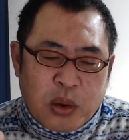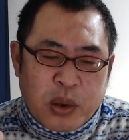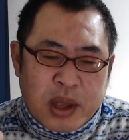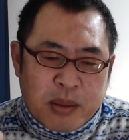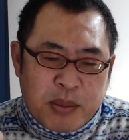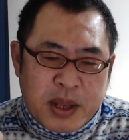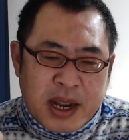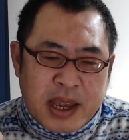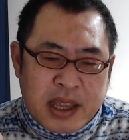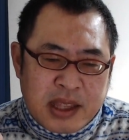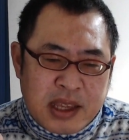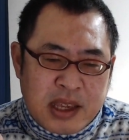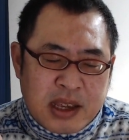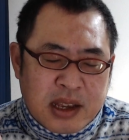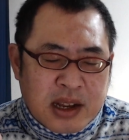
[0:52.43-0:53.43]
過去や未
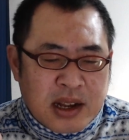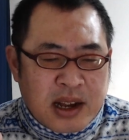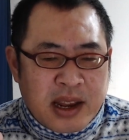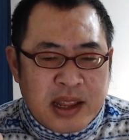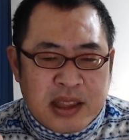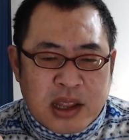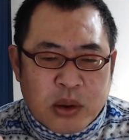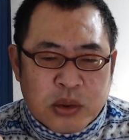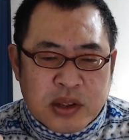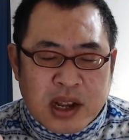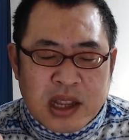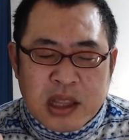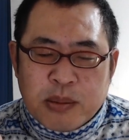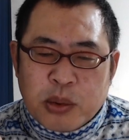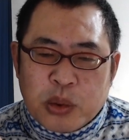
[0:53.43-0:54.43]
来にカレンダーを
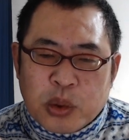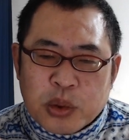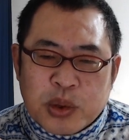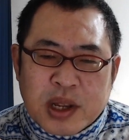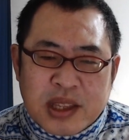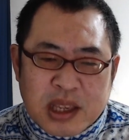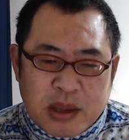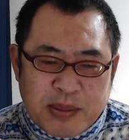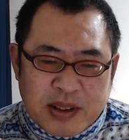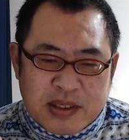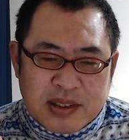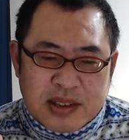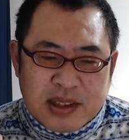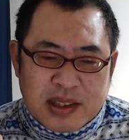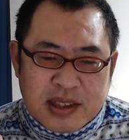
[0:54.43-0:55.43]
遡ることができ
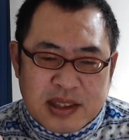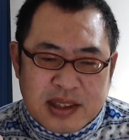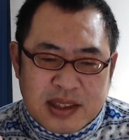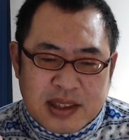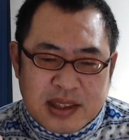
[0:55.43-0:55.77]
ます